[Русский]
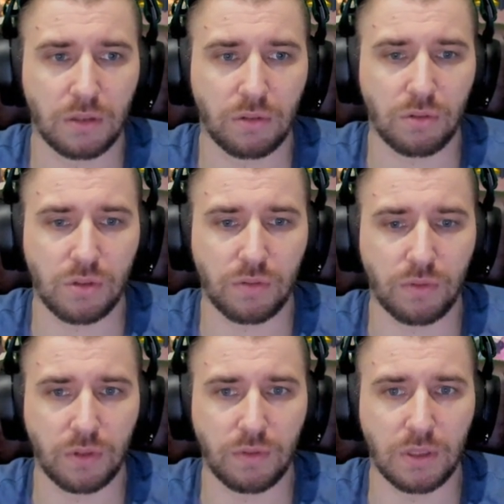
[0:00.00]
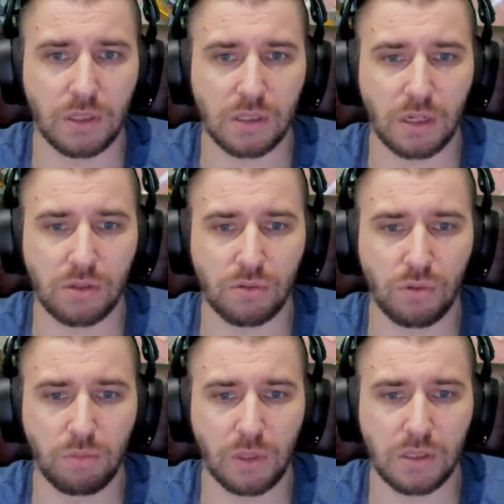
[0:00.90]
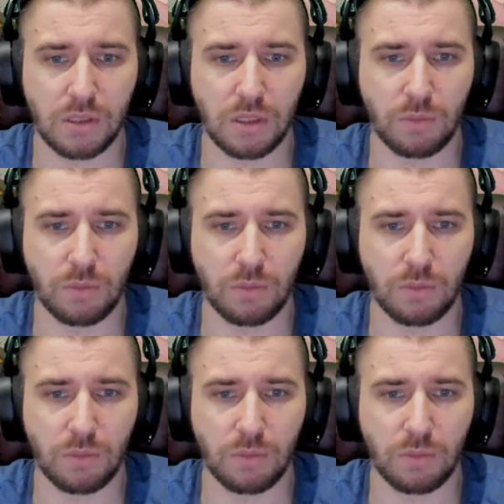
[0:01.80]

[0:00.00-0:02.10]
То есть вот видно сразу область и